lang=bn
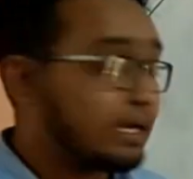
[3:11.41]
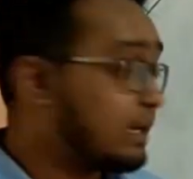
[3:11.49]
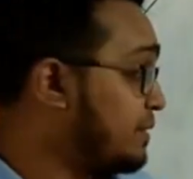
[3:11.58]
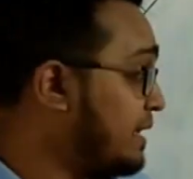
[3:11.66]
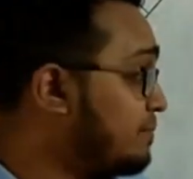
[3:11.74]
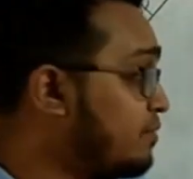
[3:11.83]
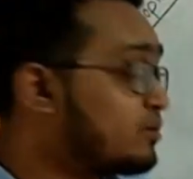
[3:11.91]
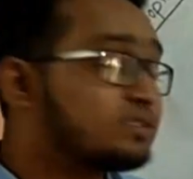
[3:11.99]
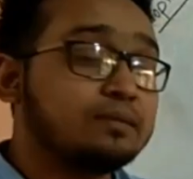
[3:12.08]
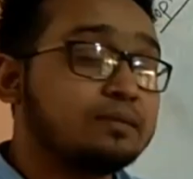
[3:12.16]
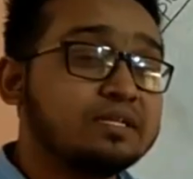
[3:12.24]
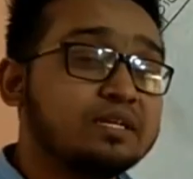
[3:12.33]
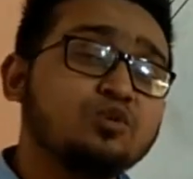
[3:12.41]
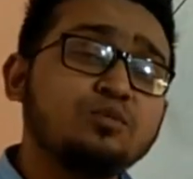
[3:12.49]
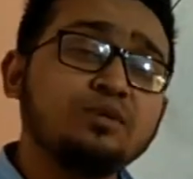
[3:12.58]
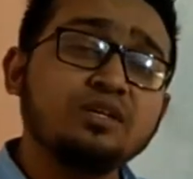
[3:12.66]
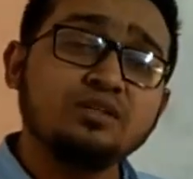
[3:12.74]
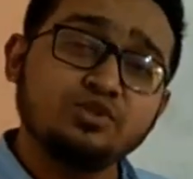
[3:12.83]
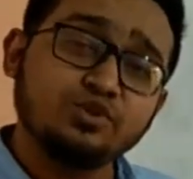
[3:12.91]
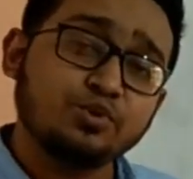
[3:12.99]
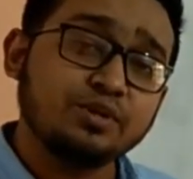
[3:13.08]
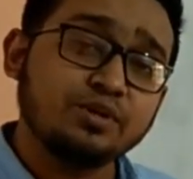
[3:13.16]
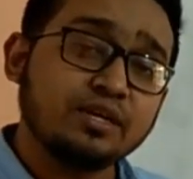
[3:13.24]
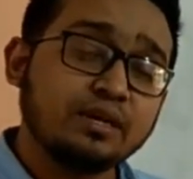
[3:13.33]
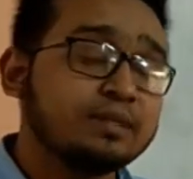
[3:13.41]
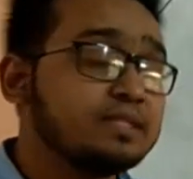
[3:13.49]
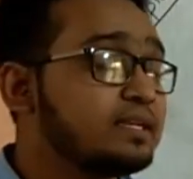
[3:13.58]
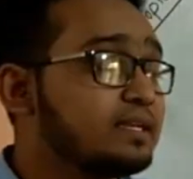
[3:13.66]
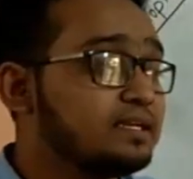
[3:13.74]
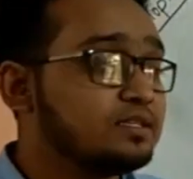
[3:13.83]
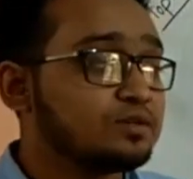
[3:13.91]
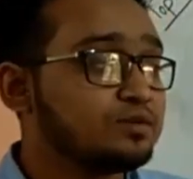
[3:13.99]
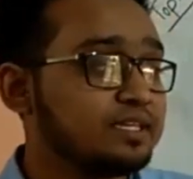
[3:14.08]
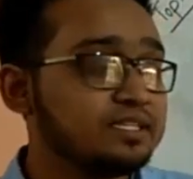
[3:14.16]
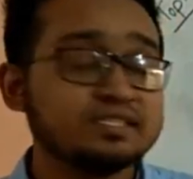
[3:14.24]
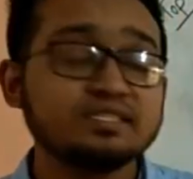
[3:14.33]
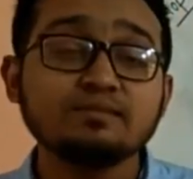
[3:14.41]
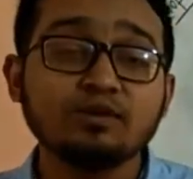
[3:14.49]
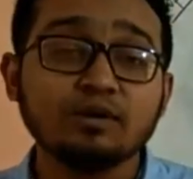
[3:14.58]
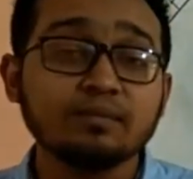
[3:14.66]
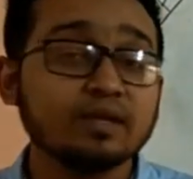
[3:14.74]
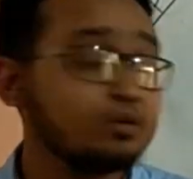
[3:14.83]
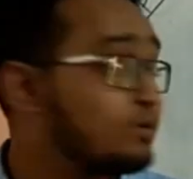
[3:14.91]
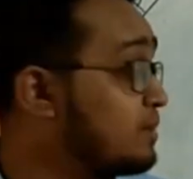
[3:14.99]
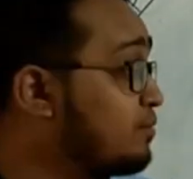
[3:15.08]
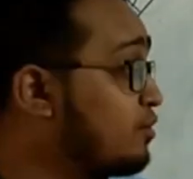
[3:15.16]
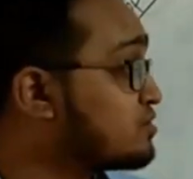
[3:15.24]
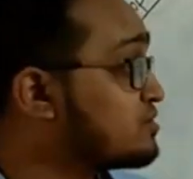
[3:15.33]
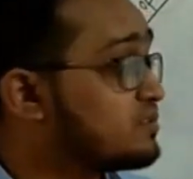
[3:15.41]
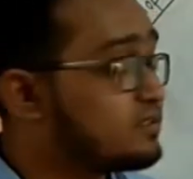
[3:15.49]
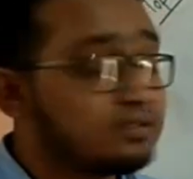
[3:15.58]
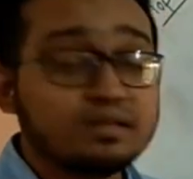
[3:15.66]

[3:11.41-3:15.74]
কারণ এই বক্সটা আমাদের খুবই জরুরি আমাদেরকে যখন টেন্স শিখবো আমরা তখন এই বক্স